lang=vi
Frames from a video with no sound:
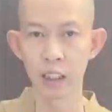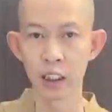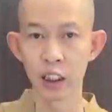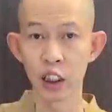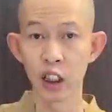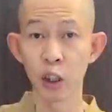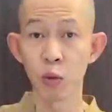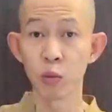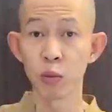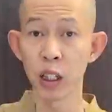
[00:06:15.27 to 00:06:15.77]

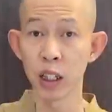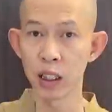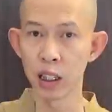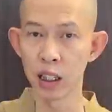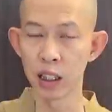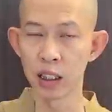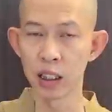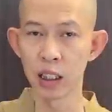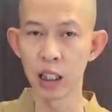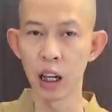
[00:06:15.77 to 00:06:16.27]
Trong gia
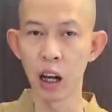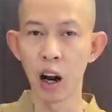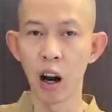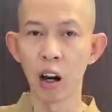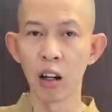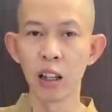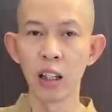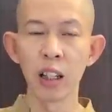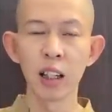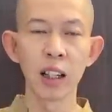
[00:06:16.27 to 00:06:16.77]
đình, họ
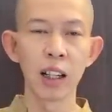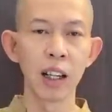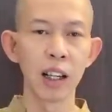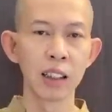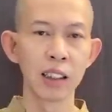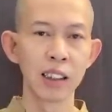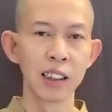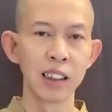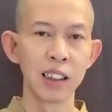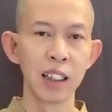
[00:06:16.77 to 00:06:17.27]
rất là
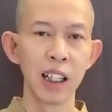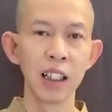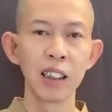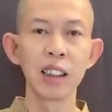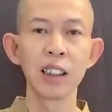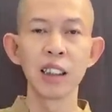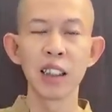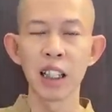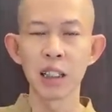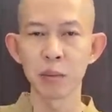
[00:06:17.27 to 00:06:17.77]
ít
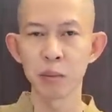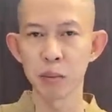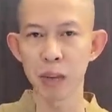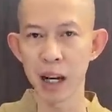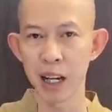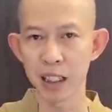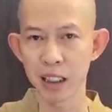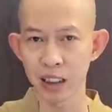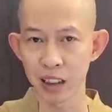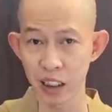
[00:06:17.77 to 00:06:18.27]
trách
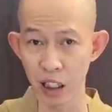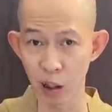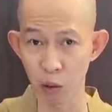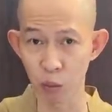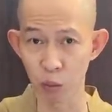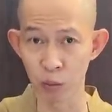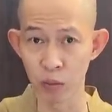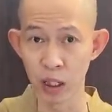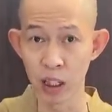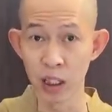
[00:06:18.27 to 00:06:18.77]
mắng chồng,